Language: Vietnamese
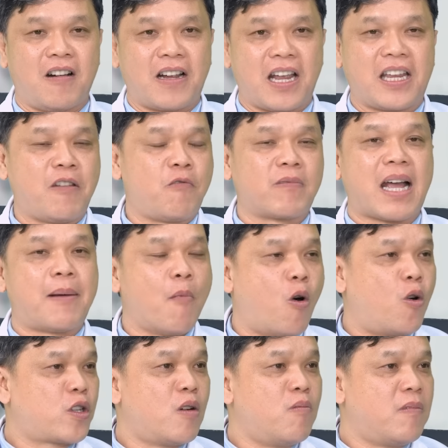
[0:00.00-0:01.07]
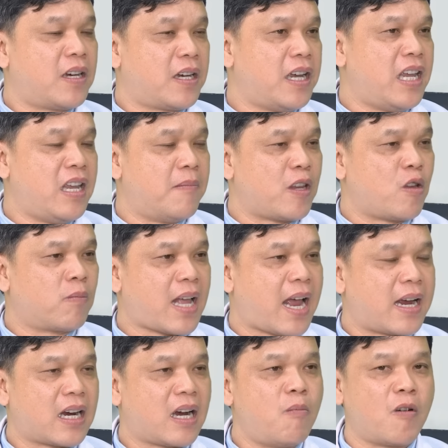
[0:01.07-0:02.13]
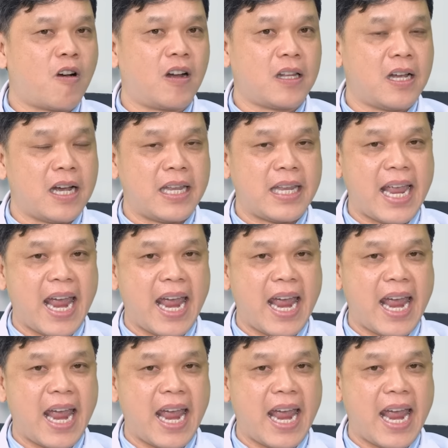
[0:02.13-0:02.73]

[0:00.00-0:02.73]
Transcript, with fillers: Còn cái kia chúng ta bổ sung khi mà chúng ta không có thời